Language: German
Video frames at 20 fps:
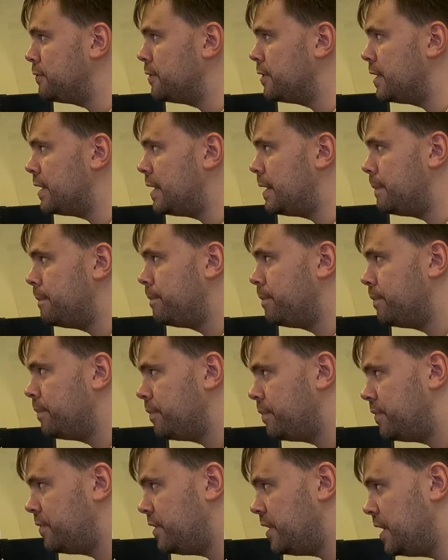für
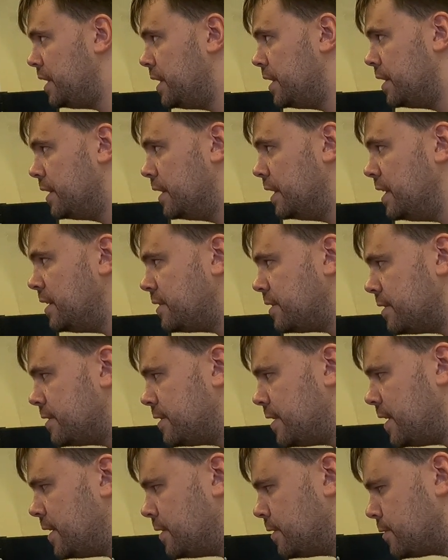die nicht
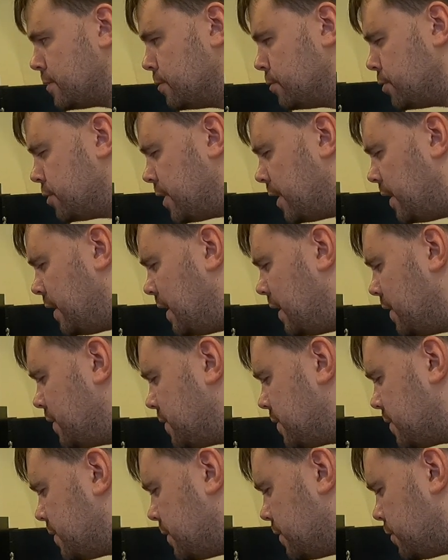sehenden Zuschauer,
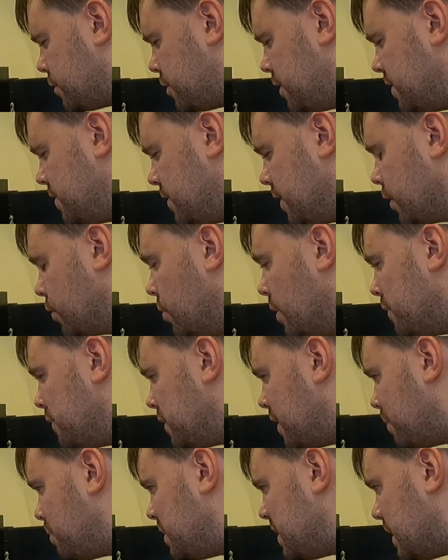es schießt die
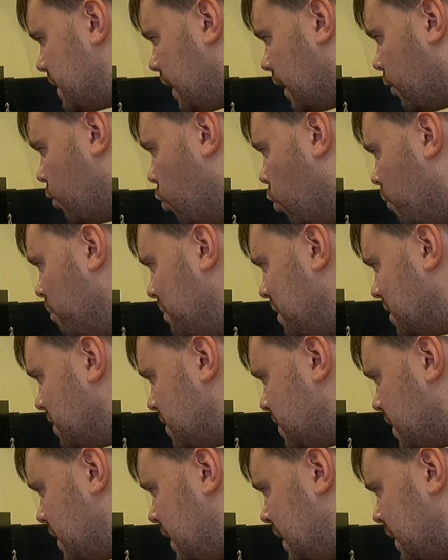Kurve da ein bisschen nach oben
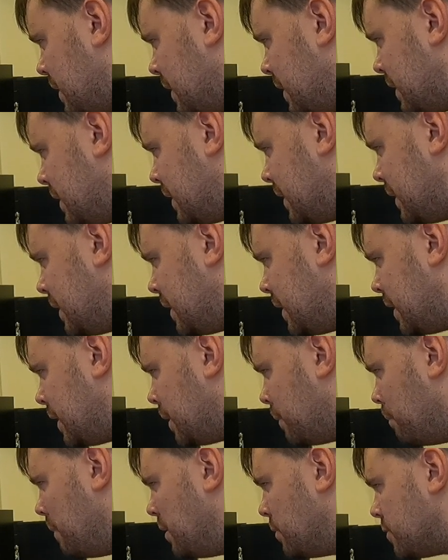jetzt da.
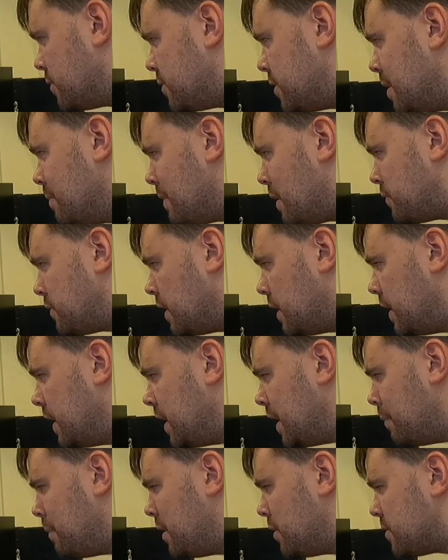Minus 7 auf der
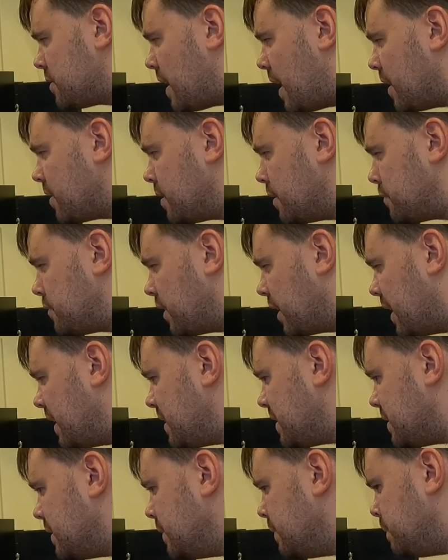linken, minus 8 auf der
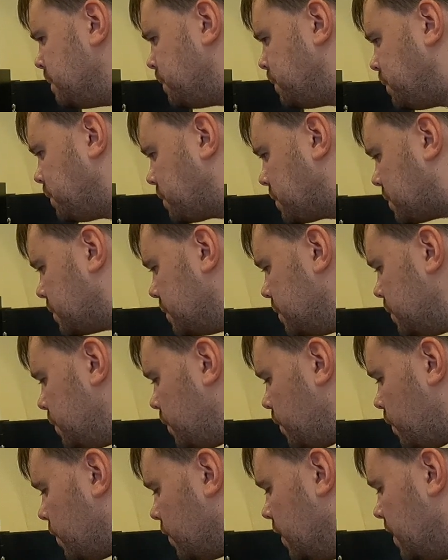rechten.
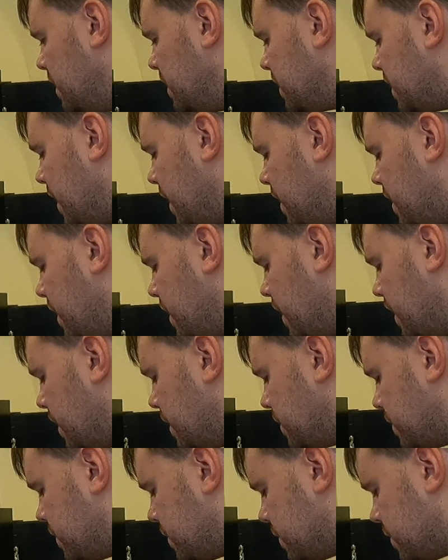Ich gehe da
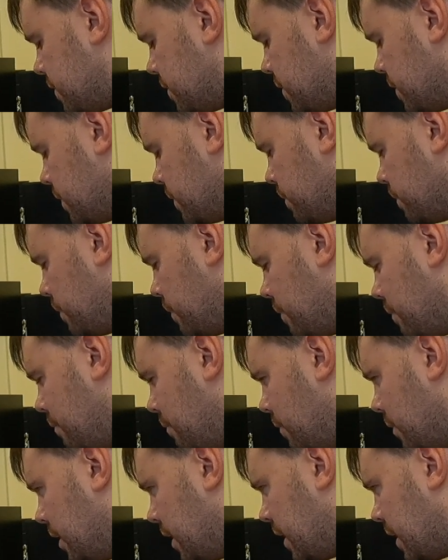jetzt
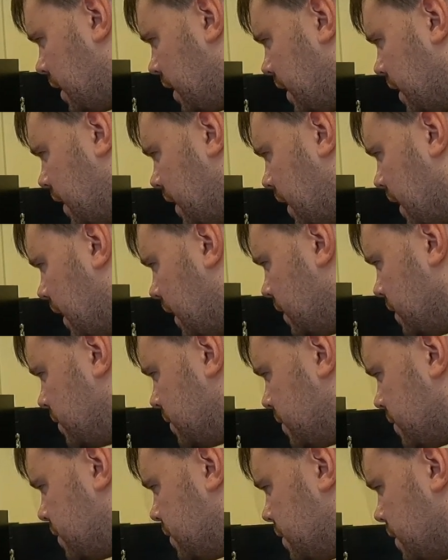
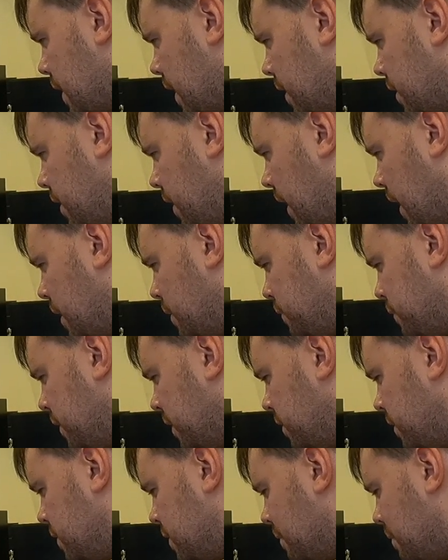ganz an den
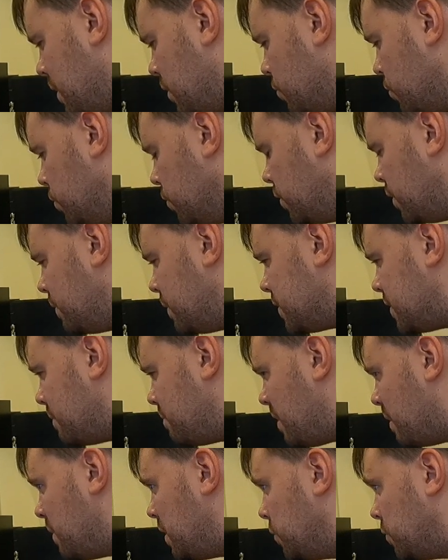Anfang dieser Minute. Wir
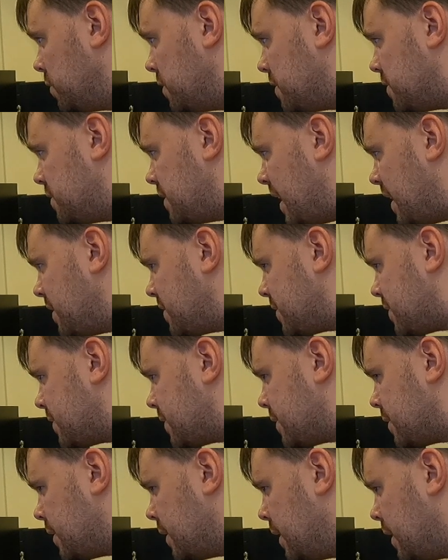sind bei Minute 6.
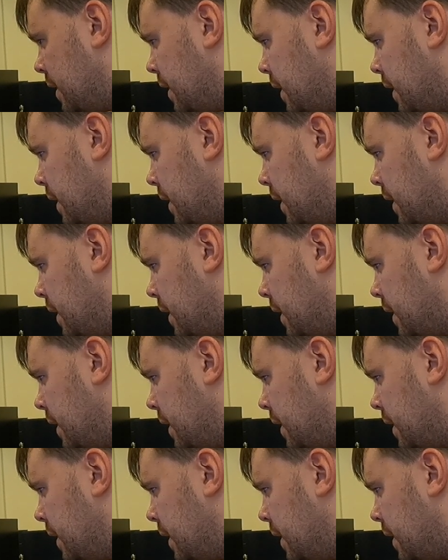Aus.